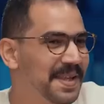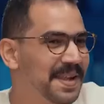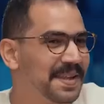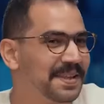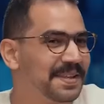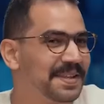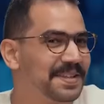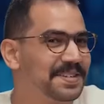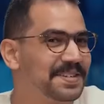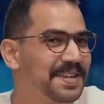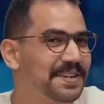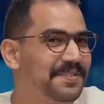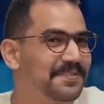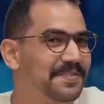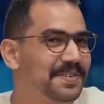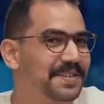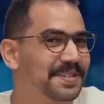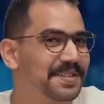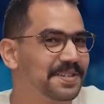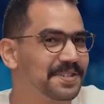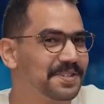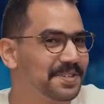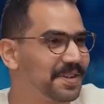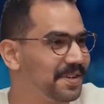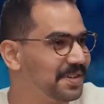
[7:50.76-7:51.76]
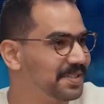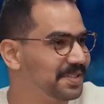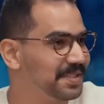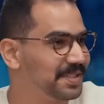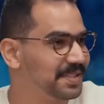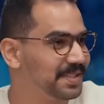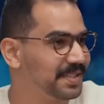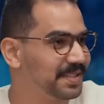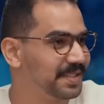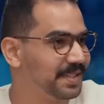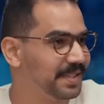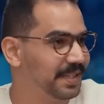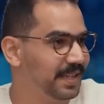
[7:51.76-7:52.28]
جدا انت شايف ان
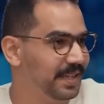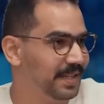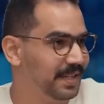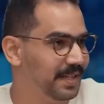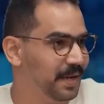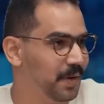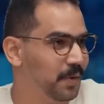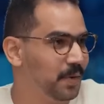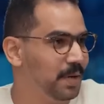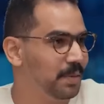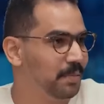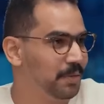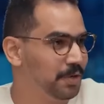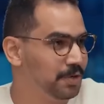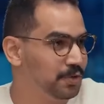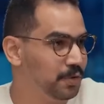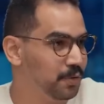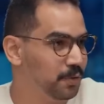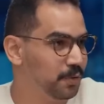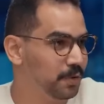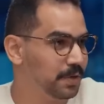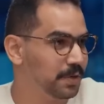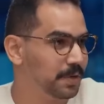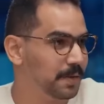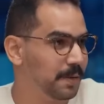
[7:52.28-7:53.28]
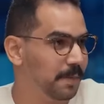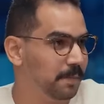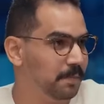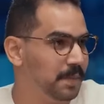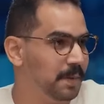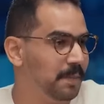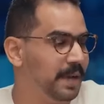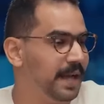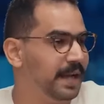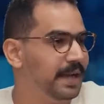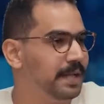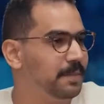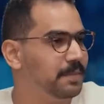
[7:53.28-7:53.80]
الشخص اللي هو المشهور
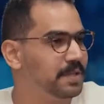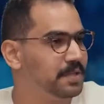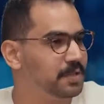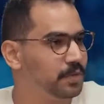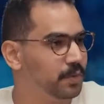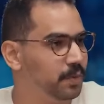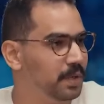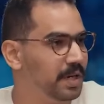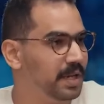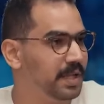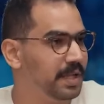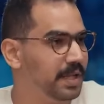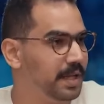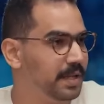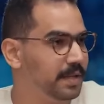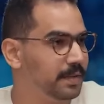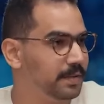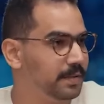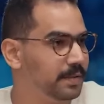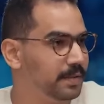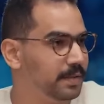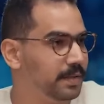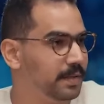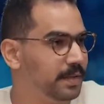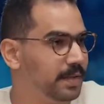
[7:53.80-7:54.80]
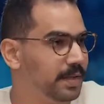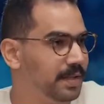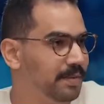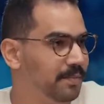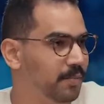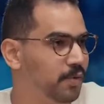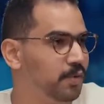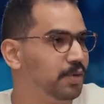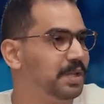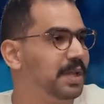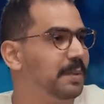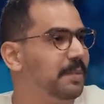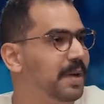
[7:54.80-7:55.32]
بيبقى عليه مسؤوليه
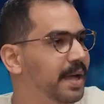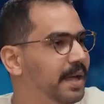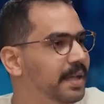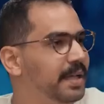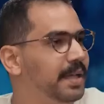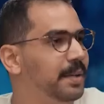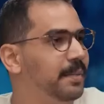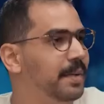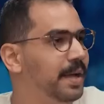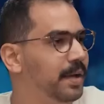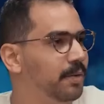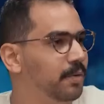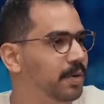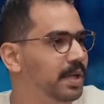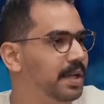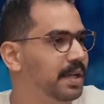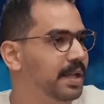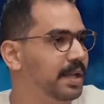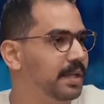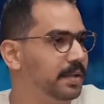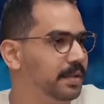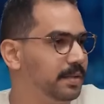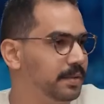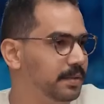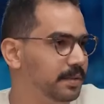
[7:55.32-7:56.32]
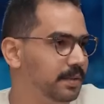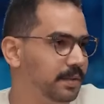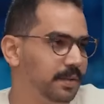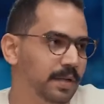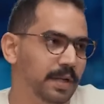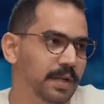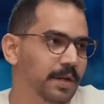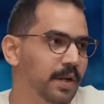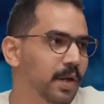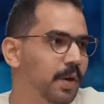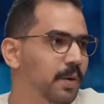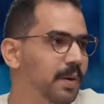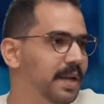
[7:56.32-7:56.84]
مجتمعيه بقى وكده
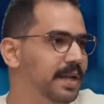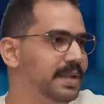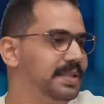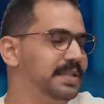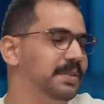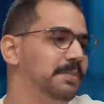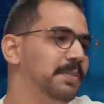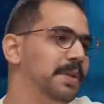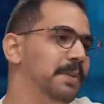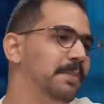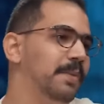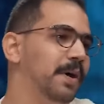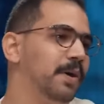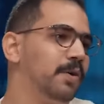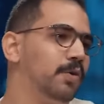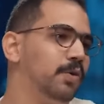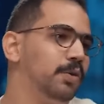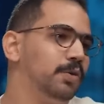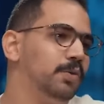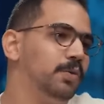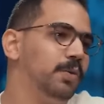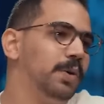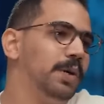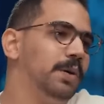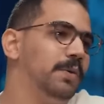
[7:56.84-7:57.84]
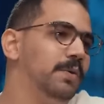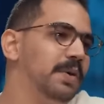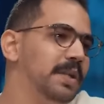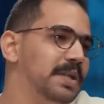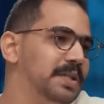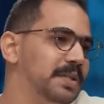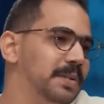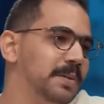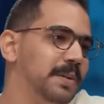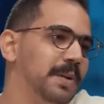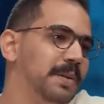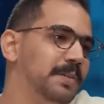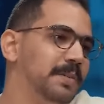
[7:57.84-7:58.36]
ان هو لازم يبقى قدوه ولازم